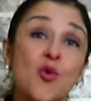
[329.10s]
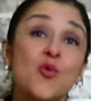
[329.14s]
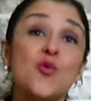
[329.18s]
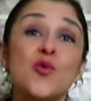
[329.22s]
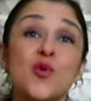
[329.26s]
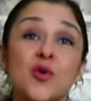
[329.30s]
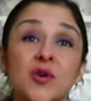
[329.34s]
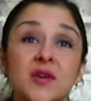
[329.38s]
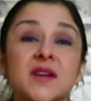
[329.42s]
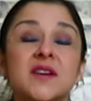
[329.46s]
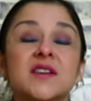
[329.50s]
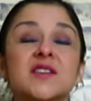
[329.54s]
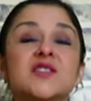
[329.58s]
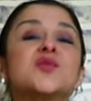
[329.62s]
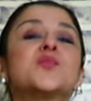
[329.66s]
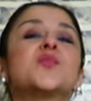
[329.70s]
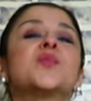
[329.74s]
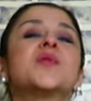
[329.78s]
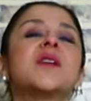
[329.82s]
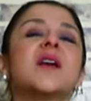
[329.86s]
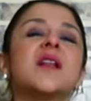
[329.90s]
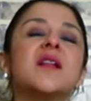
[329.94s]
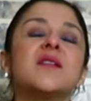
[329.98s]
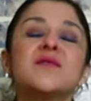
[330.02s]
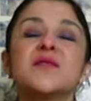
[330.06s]
com corante,
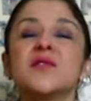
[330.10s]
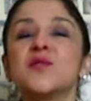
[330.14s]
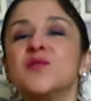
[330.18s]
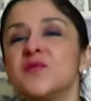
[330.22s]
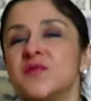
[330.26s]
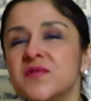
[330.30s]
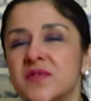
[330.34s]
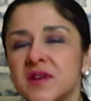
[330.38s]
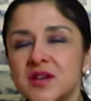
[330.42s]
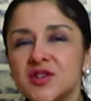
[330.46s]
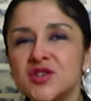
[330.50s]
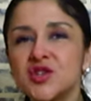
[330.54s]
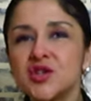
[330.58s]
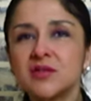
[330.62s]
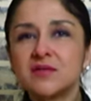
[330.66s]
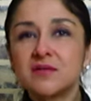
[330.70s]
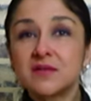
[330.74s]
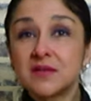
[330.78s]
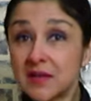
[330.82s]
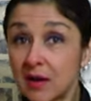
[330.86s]
porque ela fica um verdinho